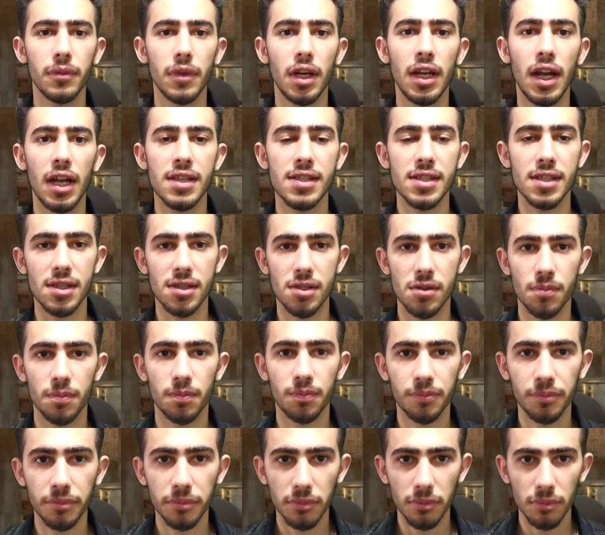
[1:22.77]
العزيز
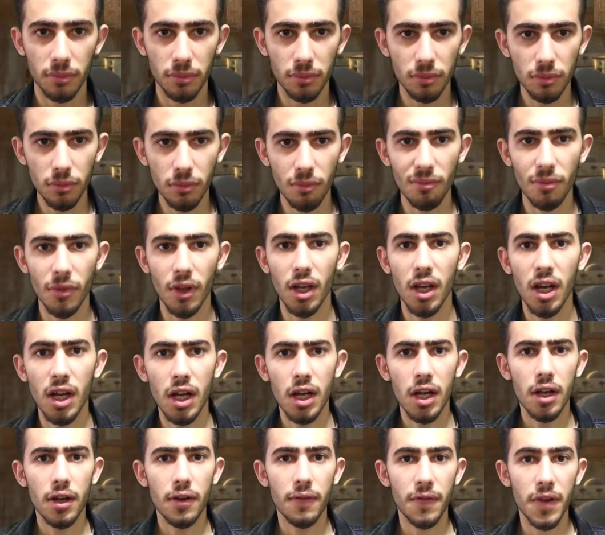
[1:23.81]

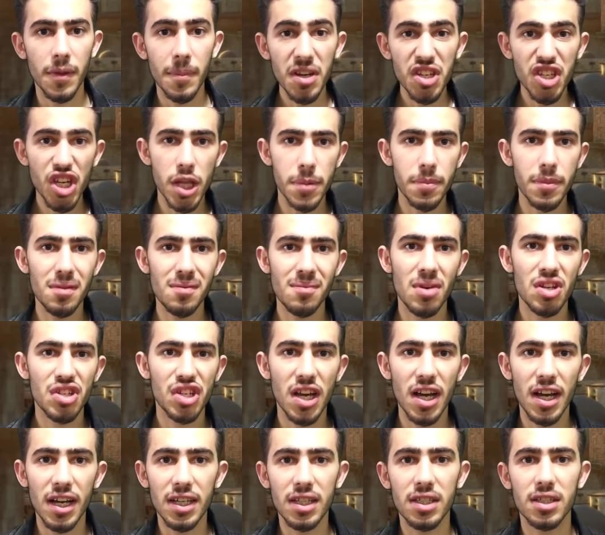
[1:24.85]
في مشهد من
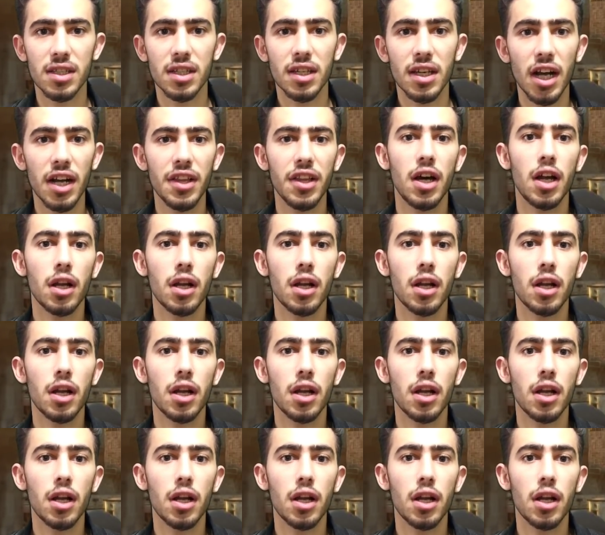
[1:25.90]
المشاهد كان